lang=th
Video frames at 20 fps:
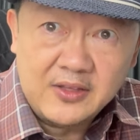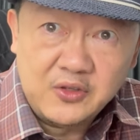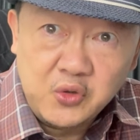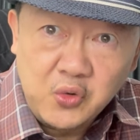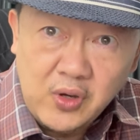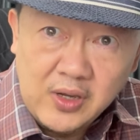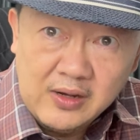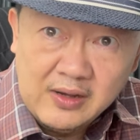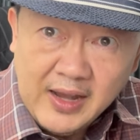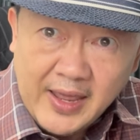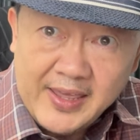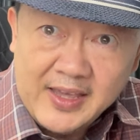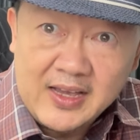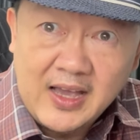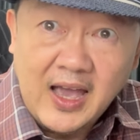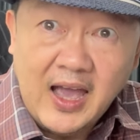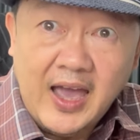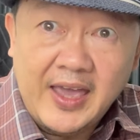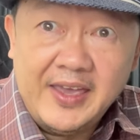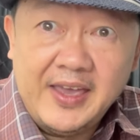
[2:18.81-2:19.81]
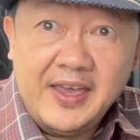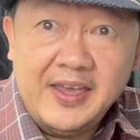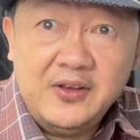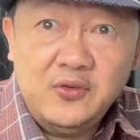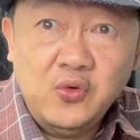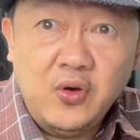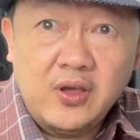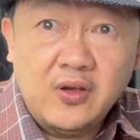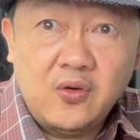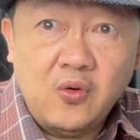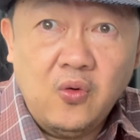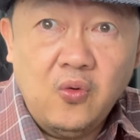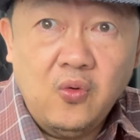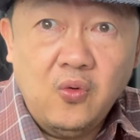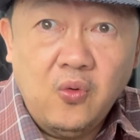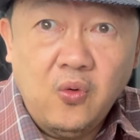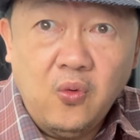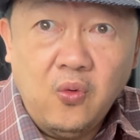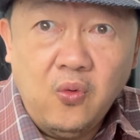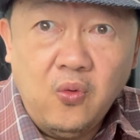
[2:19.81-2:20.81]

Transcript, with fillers: ช่วยไลฟ์ขายให้ด้วยโอ้โห